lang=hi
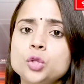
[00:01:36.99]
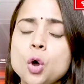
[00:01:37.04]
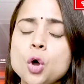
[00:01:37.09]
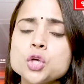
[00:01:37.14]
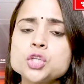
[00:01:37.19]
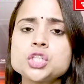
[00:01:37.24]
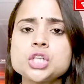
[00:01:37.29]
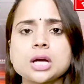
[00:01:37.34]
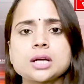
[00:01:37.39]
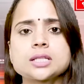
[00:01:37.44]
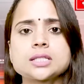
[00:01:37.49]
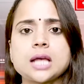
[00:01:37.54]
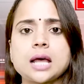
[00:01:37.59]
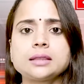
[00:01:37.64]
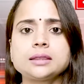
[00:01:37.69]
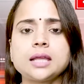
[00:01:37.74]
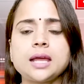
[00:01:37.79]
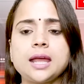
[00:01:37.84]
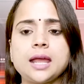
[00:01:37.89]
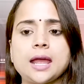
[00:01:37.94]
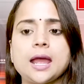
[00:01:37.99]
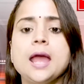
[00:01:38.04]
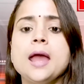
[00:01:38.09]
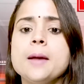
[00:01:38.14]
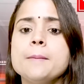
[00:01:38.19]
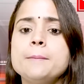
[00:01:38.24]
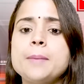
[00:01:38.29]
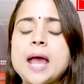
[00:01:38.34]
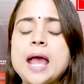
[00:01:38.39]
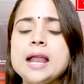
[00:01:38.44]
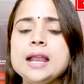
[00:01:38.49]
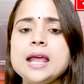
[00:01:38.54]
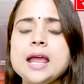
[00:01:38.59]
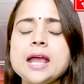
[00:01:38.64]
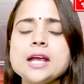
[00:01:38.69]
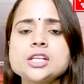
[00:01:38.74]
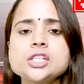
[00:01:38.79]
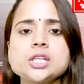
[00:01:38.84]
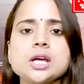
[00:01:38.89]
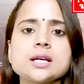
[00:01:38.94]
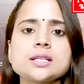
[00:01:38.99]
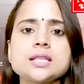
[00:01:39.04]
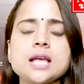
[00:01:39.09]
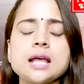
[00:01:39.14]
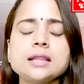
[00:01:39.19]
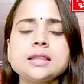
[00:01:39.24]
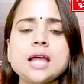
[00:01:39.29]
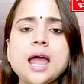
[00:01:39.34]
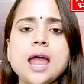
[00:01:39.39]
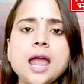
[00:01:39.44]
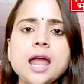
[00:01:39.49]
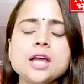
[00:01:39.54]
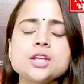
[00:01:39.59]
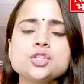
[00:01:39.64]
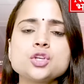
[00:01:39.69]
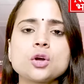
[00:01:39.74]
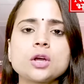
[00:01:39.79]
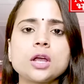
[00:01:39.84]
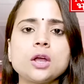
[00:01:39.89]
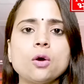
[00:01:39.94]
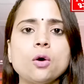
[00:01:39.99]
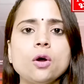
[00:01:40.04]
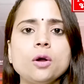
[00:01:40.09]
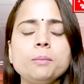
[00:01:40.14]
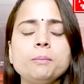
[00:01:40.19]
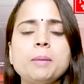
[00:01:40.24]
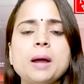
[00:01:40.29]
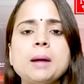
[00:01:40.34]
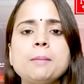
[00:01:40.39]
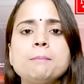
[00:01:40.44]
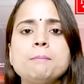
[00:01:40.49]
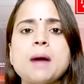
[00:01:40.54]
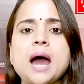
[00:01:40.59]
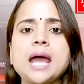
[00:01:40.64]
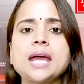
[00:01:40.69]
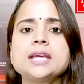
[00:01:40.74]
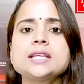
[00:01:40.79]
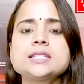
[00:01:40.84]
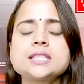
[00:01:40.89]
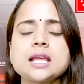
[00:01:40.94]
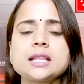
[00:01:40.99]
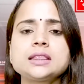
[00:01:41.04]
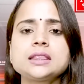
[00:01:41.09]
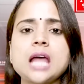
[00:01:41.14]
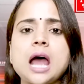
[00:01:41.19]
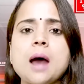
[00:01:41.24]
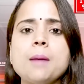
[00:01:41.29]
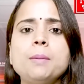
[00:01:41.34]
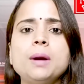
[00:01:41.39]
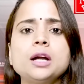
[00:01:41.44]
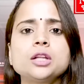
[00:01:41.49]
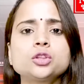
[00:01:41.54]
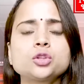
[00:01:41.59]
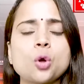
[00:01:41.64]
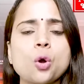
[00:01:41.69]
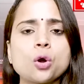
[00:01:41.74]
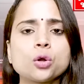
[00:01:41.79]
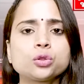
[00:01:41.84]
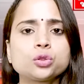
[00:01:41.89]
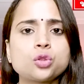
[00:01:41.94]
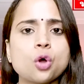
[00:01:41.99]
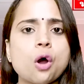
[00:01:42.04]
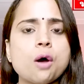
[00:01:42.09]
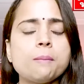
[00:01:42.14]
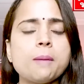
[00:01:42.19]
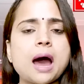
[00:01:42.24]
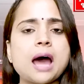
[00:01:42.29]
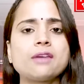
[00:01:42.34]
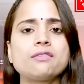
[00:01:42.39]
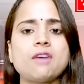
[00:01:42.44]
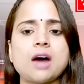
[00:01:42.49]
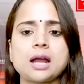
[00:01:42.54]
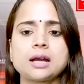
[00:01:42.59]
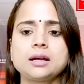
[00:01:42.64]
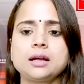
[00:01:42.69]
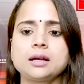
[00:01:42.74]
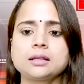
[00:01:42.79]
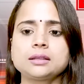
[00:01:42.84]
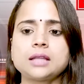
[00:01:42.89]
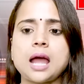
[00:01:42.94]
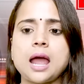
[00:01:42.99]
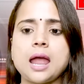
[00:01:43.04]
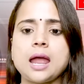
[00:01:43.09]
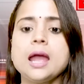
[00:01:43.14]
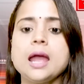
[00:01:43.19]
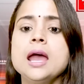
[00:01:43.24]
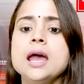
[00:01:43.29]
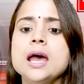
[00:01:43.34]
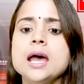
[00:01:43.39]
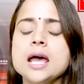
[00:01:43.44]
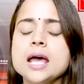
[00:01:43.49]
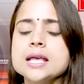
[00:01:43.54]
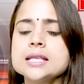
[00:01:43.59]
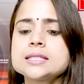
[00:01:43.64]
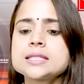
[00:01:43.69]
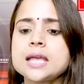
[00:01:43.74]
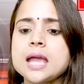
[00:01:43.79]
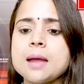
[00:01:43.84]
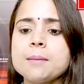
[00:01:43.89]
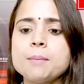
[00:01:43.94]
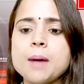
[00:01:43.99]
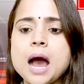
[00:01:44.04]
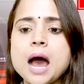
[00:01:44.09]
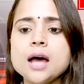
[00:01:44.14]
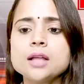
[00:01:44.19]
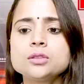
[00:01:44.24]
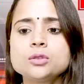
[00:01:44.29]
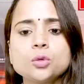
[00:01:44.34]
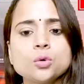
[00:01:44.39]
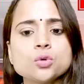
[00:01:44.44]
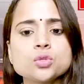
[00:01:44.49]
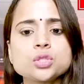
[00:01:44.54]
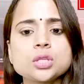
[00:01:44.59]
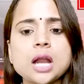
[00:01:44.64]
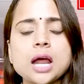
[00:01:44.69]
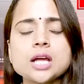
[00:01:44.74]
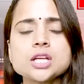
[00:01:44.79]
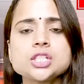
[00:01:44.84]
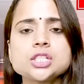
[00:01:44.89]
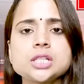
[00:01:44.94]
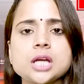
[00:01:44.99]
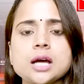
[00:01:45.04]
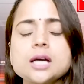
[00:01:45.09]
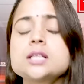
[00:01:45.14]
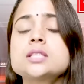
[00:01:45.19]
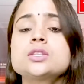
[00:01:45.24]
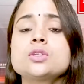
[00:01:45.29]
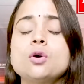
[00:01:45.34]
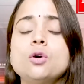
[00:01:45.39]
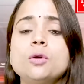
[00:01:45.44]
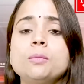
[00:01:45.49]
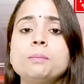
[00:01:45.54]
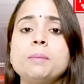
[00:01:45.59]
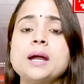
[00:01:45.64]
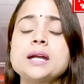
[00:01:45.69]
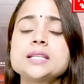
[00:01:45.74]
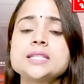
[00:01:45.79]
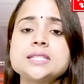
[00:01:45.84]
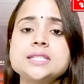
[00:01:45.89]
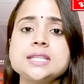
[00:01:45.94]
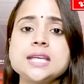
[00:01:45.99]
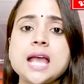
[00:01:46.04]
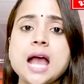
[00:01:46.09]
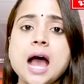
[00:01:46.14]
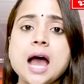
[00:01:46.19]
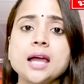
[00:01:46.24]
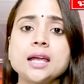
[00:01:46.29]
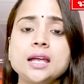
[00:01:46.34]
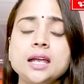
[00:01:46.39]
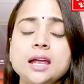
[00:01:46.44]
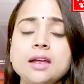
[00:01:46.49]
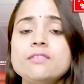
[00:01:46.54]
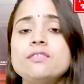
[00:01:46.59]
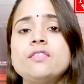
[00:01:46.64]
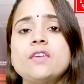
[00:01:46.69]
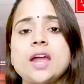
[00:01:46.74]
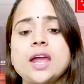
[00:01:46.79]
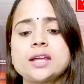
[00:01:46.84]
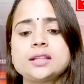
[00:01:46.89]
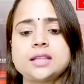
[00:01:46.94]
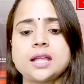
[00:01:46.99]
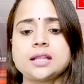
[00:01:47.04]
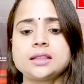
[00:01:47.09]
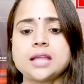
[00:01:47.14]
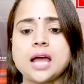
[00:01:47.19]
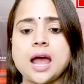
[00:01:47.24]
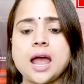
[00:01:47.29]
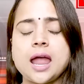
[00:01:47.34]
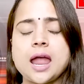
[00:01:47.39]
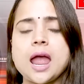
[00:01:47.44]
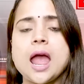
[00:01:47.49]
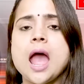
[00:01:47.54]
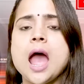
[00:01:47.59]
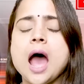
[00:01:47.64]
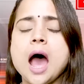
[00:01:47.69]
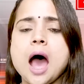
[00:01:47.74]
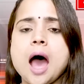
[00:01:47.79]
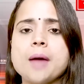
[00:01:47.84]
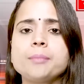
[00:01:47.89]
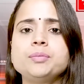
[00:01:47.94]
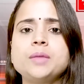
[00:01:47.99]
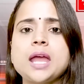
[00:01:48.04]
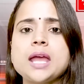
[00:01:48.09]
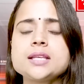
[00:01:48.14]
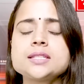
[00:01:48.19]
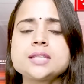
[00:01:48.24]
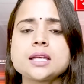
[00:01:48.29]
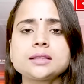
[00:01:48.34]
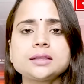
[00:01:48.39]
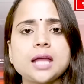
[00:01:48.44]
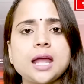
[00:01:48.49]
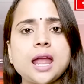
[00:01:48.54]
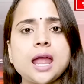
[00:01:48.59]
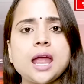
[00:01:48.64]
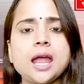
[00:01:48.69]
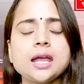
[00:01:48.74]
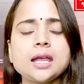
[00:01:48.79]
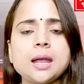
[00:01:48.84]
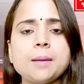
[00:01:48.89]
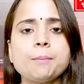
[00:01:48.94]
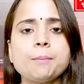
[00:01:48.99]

दो शख्स आते हैं पहले एक शख्स आता है जो कि उन पर माइक से ताबड़तोड़ दो बार वार करता है इसके बाद दूसरा शख्स उन पर सियाही फेंक देता है आप देख सकते हैं